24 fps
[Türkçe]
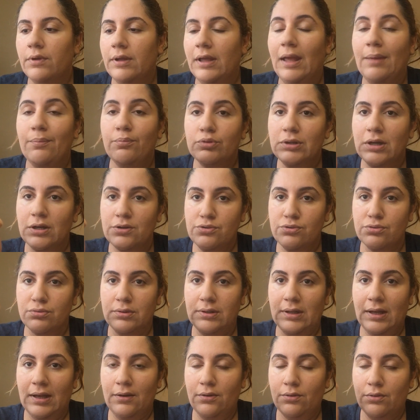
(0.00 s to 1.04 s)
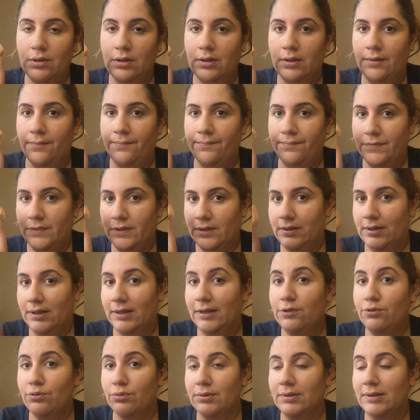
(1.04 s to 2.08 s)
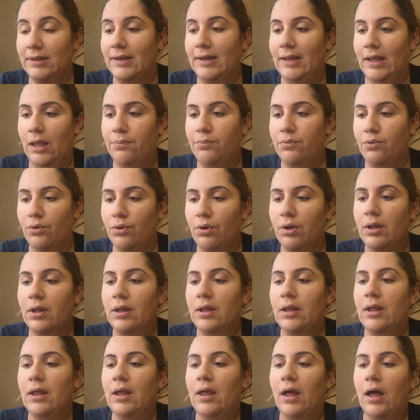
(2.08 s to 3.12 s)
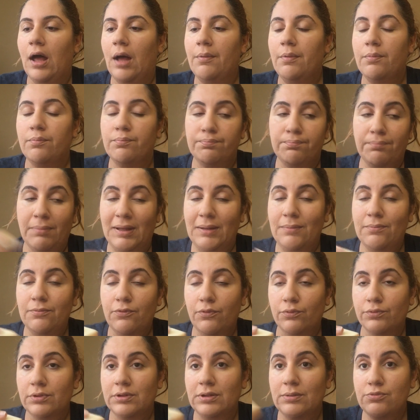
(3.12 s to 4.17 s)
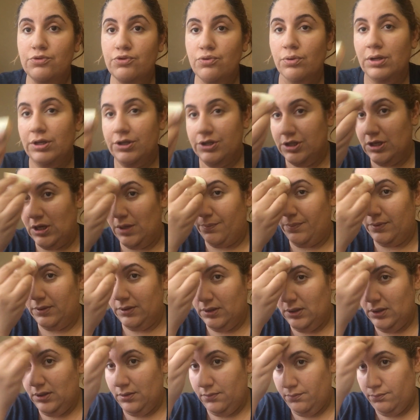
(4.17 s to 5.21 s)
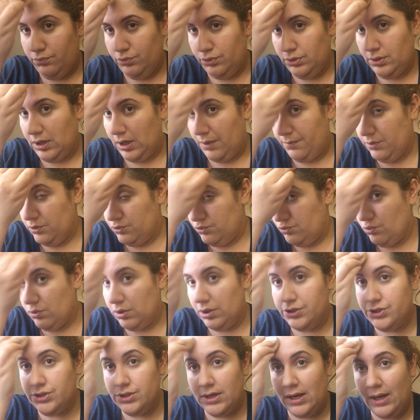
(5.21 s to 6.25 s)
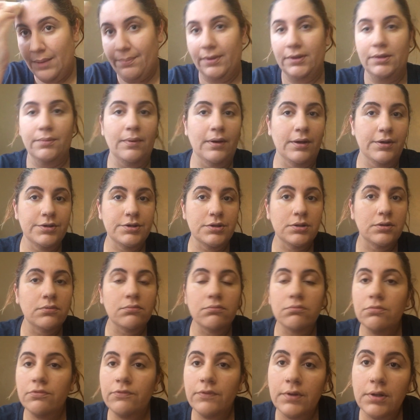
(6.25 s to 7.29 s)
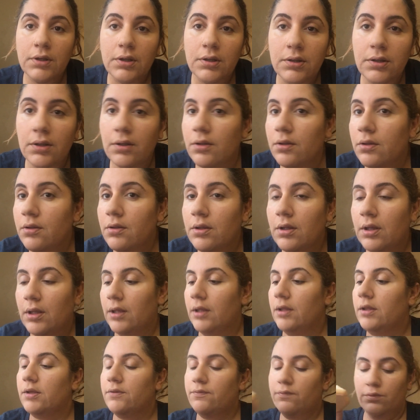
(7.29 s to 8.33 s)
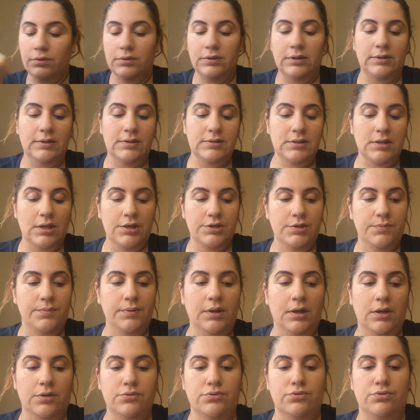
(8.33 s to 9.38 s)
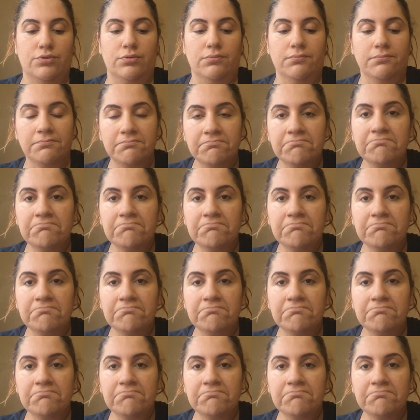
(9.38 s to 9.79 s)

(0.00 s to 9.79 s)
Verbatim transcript: E, bu tarz ürünler e, likit ürünleri emiyor. Ama benim fondötenim çok ince yapılı. Buna rağmen çok aşırı emmedi bence. Fena değil. Ki fondötenden sadece bir kat sürdüm.